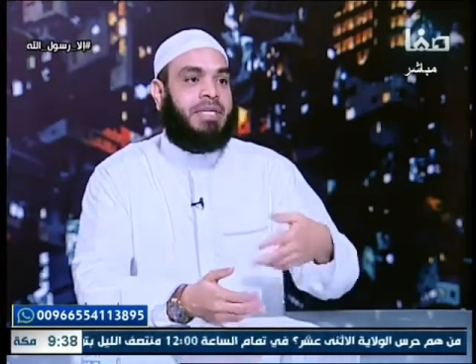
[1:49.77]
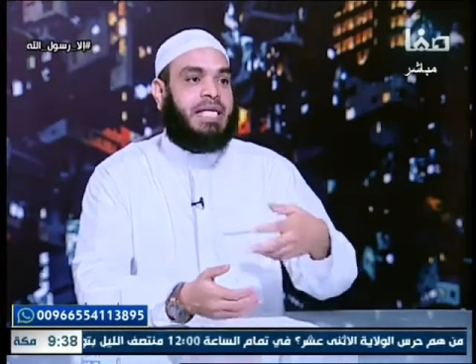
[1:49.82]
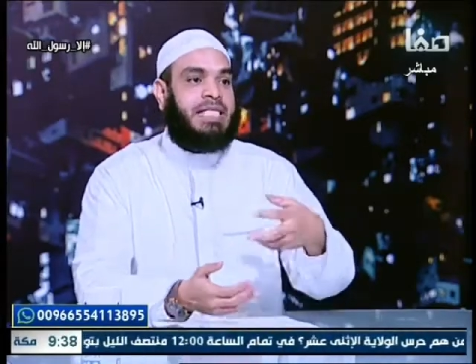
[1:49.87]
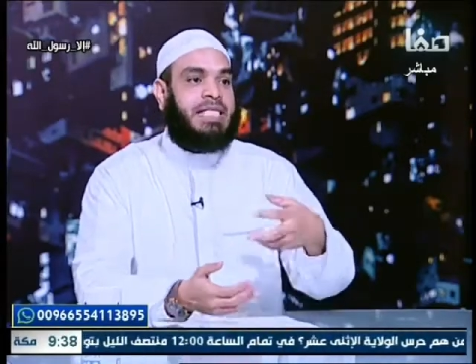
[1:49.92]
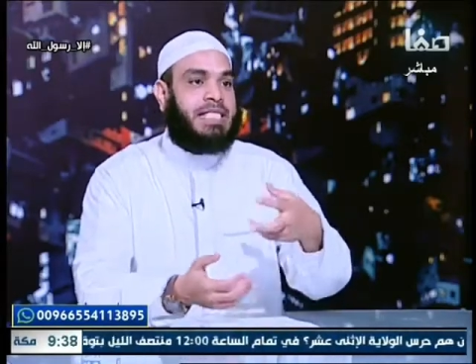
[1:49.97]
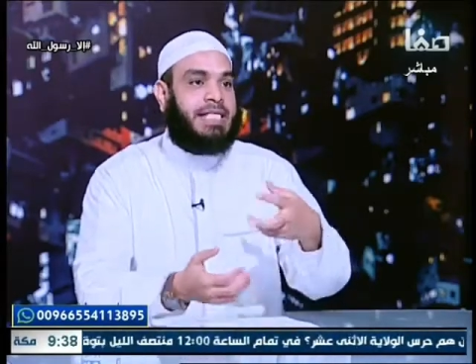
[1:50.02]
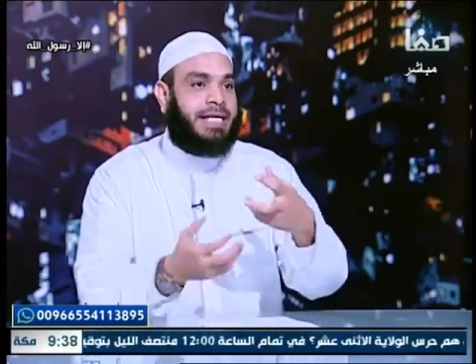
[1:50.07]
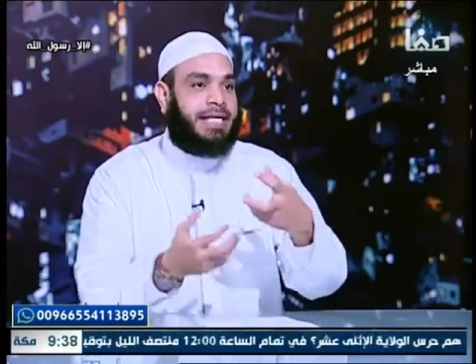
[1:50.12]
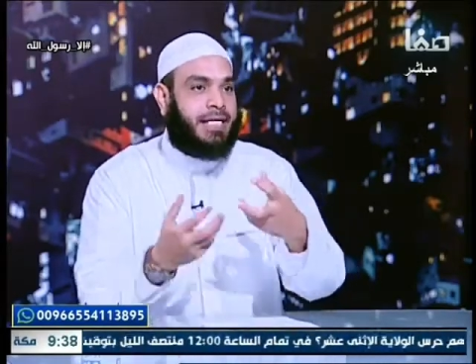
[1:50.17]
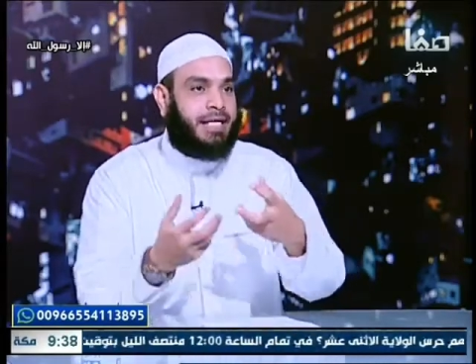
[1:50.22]

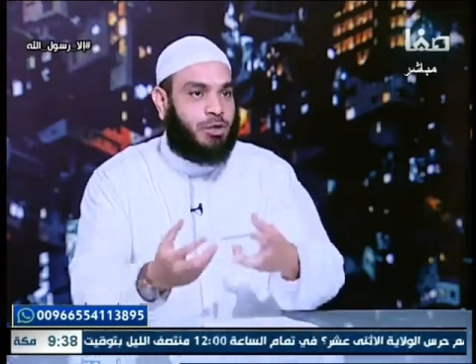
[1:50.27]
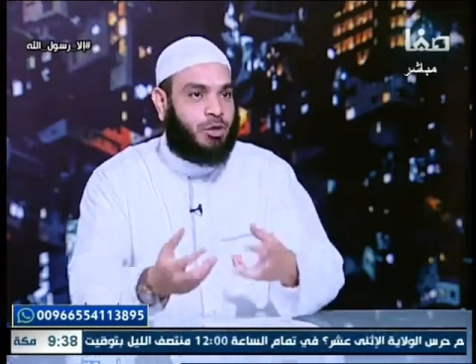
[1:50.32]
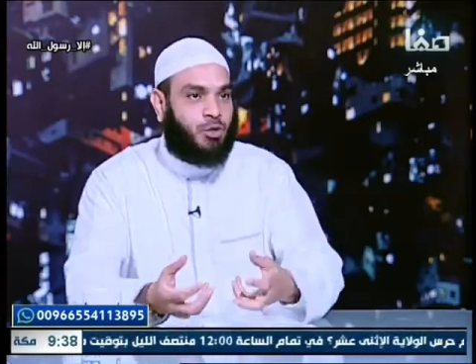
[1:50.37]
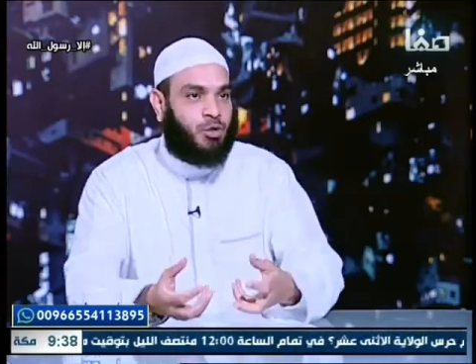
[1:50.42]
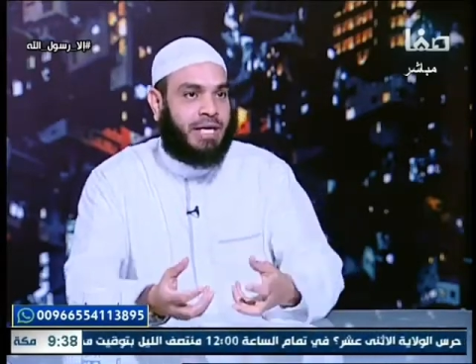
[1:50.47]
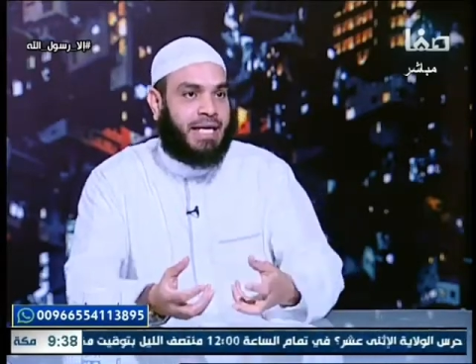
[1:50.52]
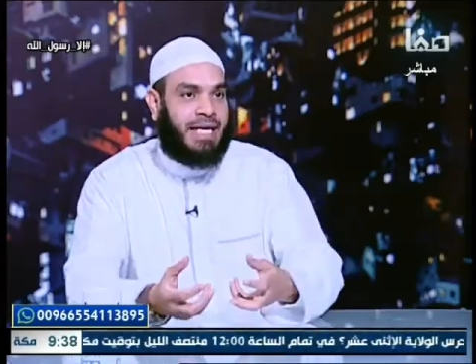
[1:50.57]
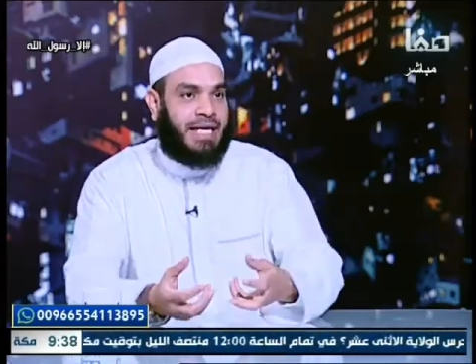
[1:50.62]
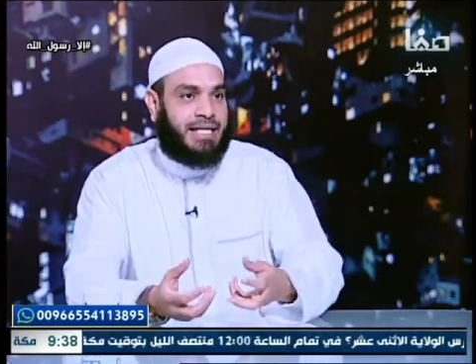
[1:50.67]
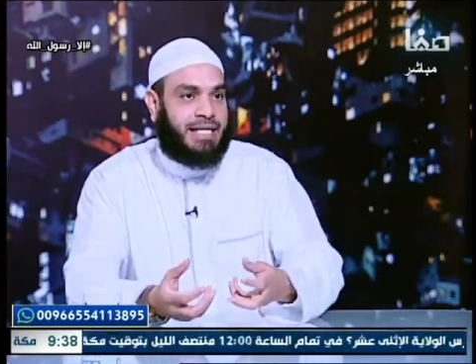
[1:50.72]

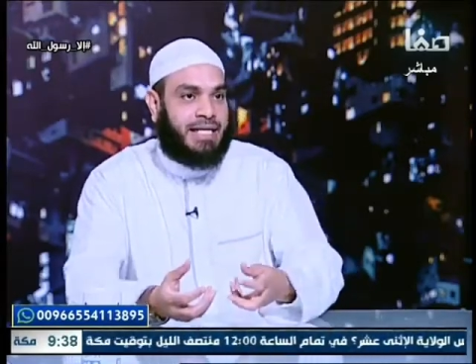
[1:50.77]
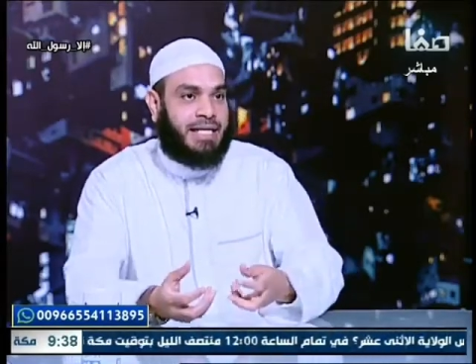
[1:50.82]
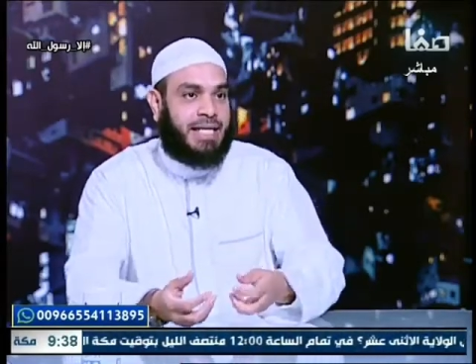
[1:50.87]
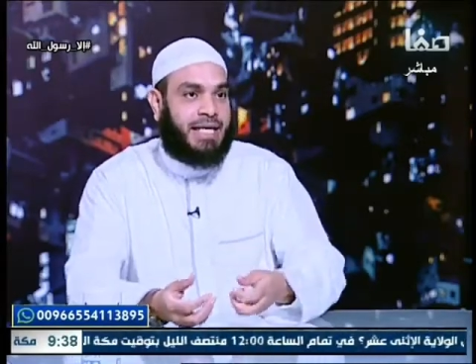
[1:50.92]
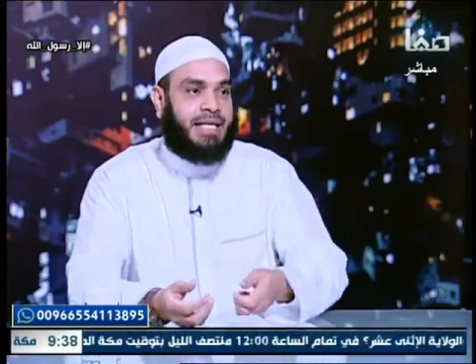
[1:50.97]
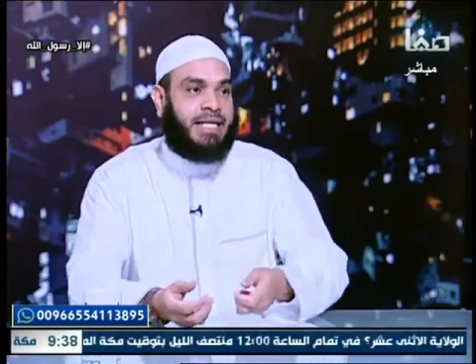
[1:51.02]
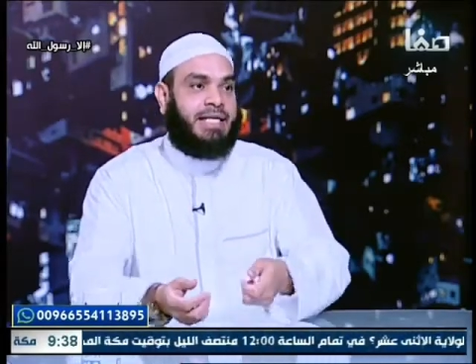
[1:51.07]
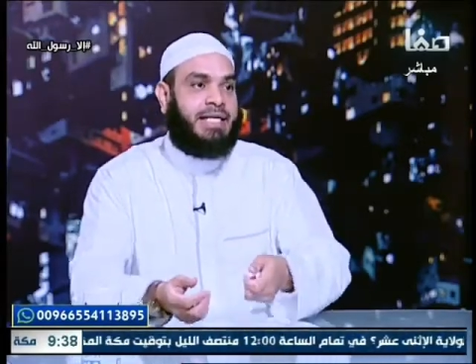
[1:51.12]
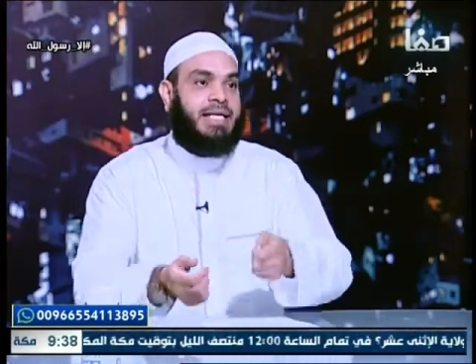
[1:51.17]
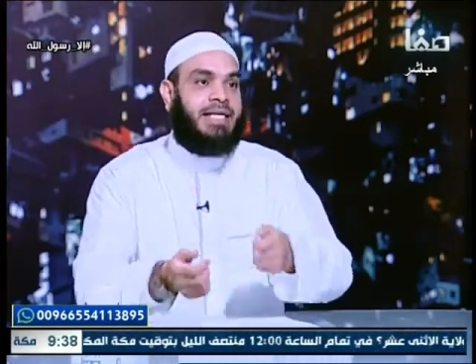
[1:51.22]
بيستغلوا هذه
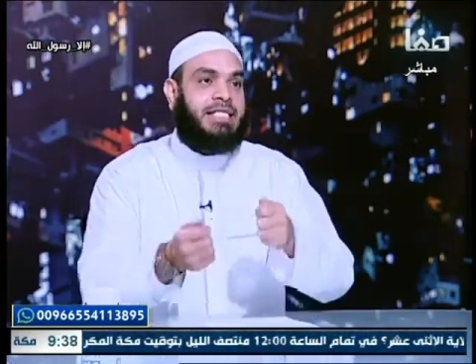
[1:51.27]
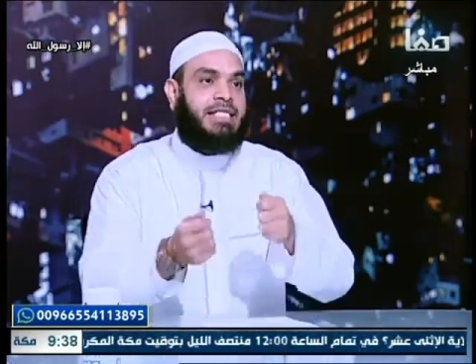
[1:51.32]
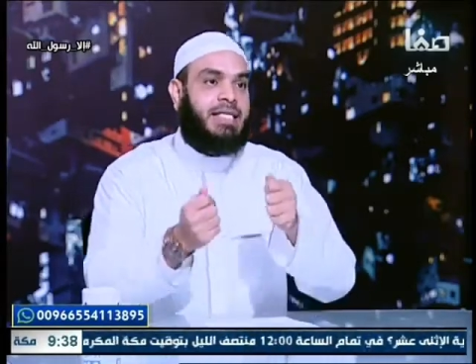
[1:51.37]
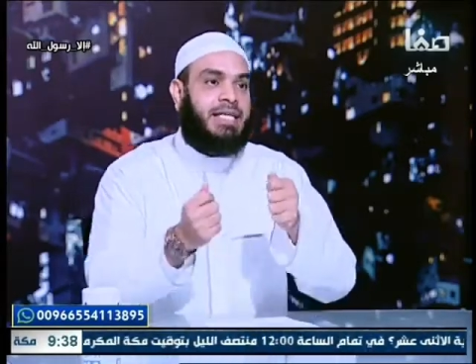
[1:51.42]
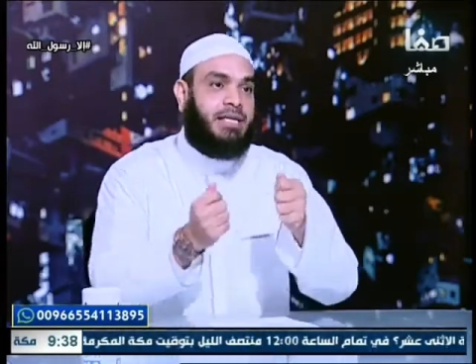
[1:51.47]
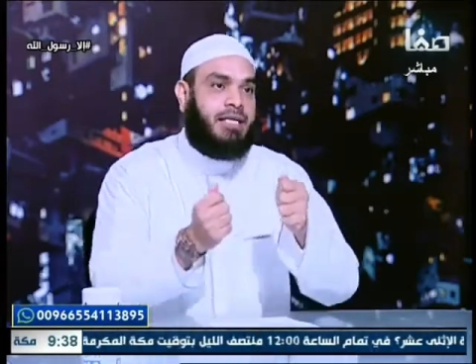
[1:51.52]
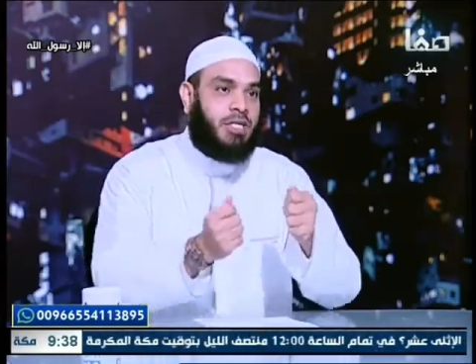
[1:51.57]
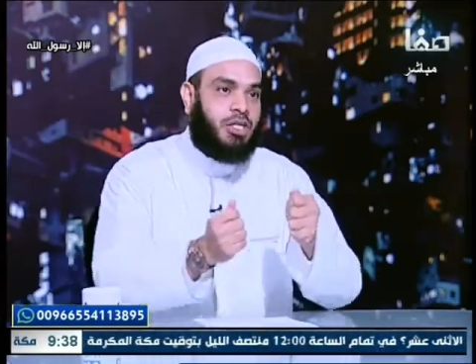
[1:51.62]
الأحداث